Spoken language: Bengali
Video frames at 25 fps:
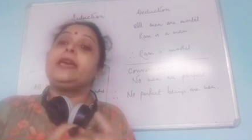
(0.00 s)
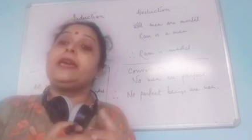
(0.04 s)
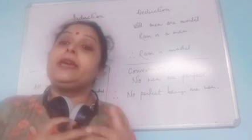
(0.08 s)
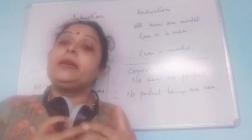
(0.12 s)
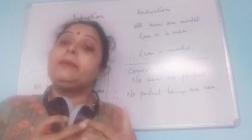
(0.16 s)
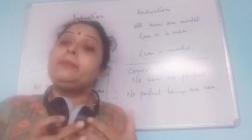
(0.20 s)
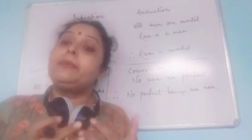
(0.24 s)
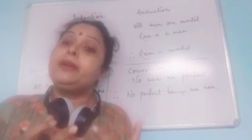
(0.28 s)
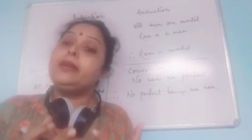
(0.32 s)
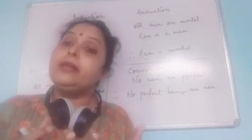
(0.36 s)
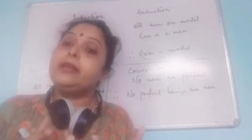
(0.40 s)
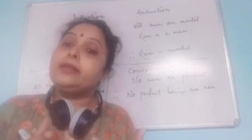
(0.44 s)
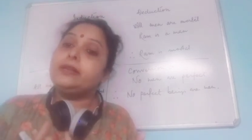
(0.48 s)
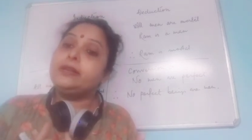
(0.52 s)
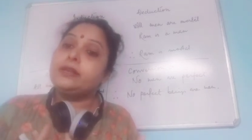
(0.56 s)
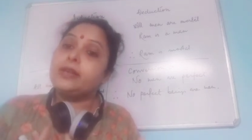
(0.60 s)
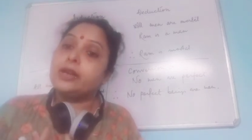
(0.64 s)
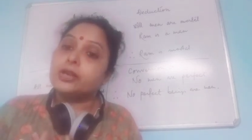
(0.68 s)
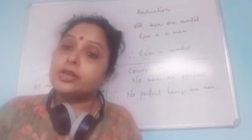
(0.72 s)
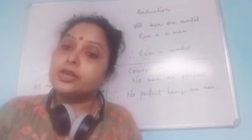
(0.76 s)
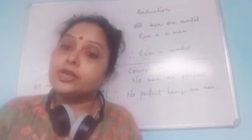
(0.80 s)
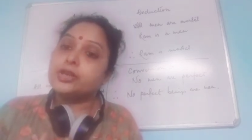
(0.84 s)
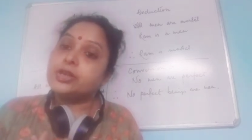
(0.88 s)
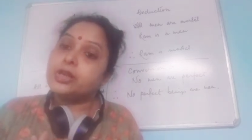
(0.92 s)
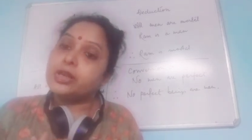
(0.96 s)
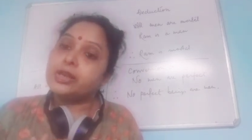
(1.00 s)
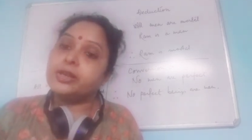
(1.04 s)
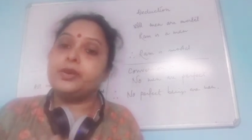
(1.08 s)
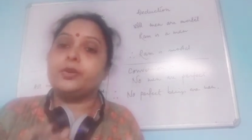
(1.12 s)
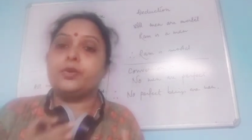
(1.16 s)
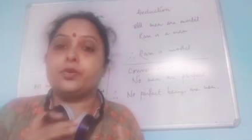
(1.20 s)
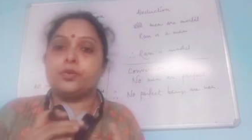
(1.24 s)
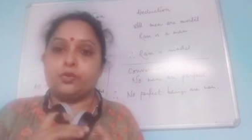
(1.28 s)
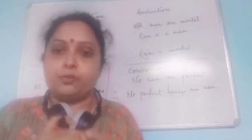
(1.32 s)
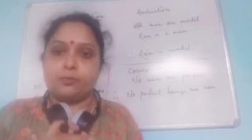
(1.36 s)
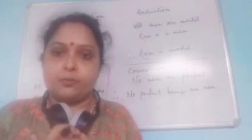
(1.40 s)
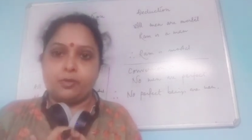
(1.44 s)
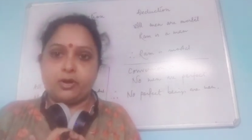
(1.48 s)
এবার ইন্ডাকশনটা
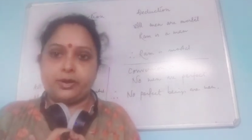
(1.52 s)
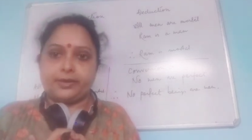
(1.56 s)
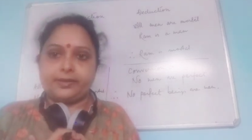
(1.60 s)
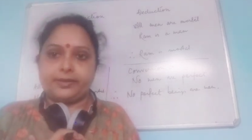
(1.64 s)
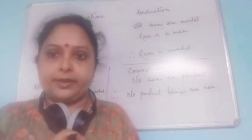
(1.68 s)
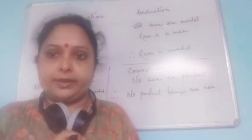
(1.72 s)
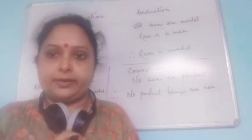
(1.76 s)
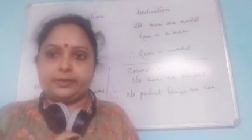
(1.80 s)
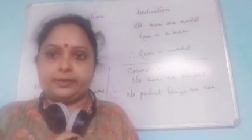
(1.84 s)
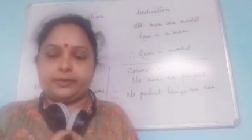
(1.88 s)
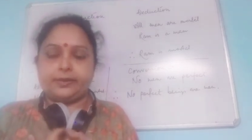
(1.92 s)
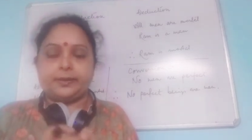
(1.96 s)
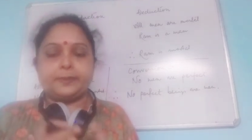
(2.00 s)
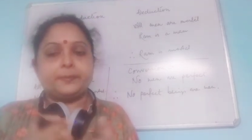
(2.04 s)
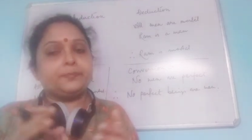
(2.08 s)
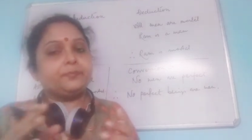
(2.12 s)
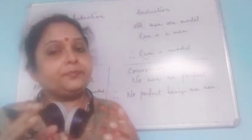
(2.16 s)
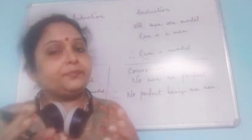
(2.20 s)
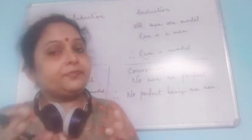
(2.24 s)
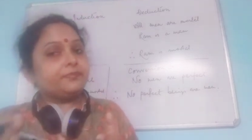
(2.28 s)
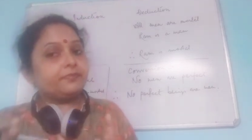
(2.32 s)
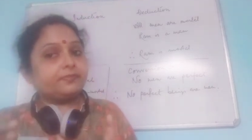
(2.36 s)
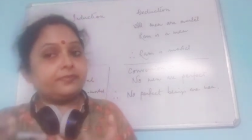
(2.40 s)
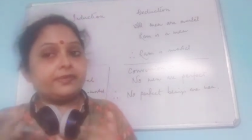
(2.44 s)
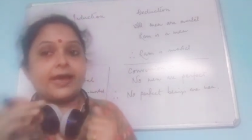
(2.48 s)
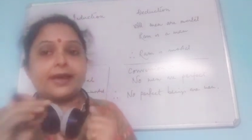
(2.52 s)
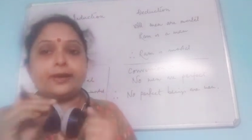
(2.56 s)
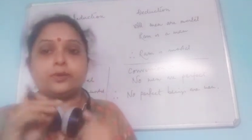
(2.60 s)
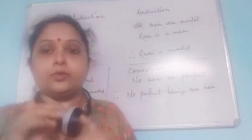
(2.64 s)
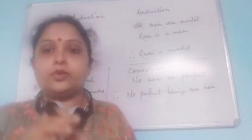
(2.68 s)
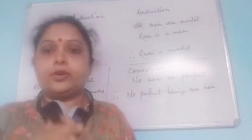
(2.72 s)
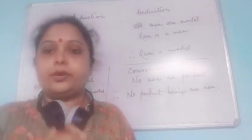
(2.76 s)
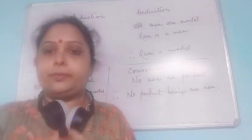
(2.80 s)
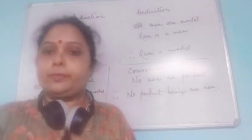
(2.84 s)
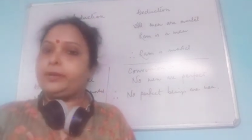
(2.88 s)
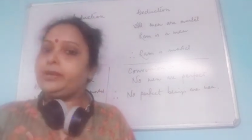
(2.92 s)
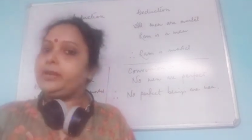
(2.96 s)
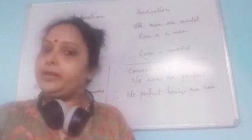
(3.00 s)
কীরকম হয় দেখতে দেখো
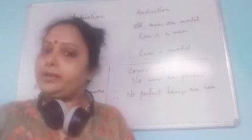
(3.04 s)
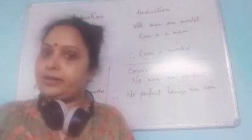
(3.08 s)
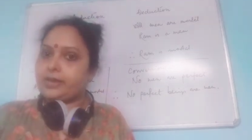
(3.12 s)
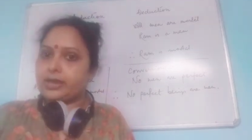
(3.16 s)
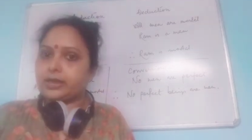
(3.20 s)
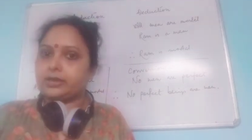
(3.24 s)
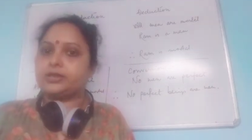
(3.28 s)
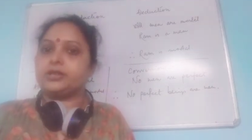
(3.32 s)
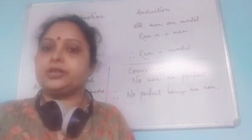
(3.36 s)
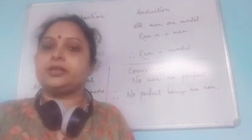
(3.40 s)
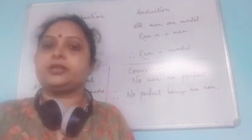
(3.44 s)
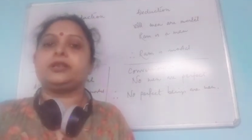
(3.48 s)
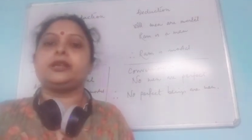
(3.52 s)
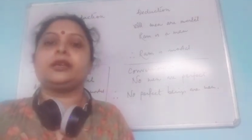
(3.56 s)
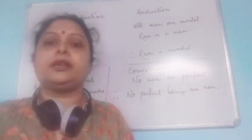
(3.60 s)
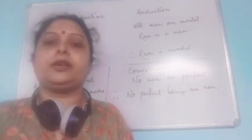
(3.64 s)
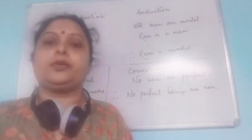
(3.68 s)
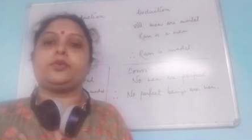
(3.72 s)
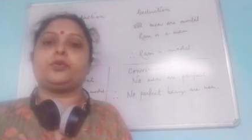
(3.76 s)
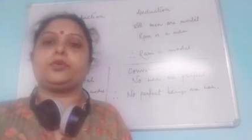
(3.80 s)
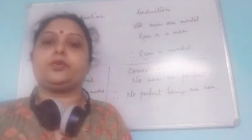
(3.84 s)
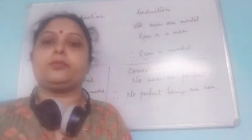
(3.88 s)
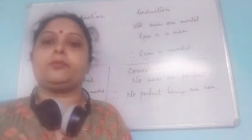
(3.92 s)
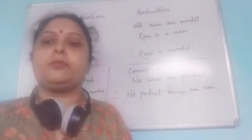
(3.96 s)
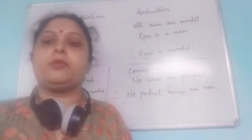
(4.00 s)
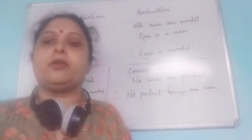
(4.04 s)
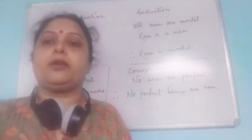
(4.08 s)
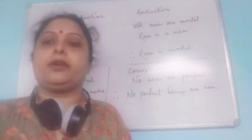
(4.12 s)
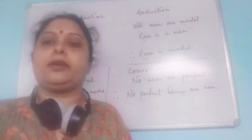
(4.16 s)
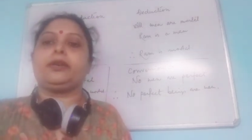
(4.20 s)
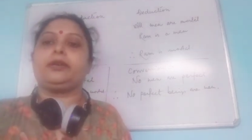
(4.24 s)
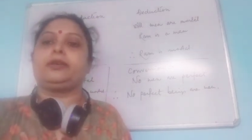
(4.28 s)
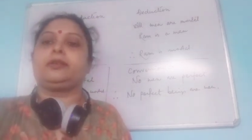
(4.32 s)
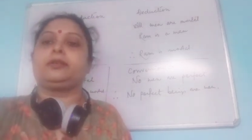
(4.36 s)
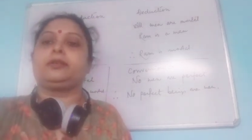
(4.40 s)
এবার ইন্ডাকশনটা কীরকম হয়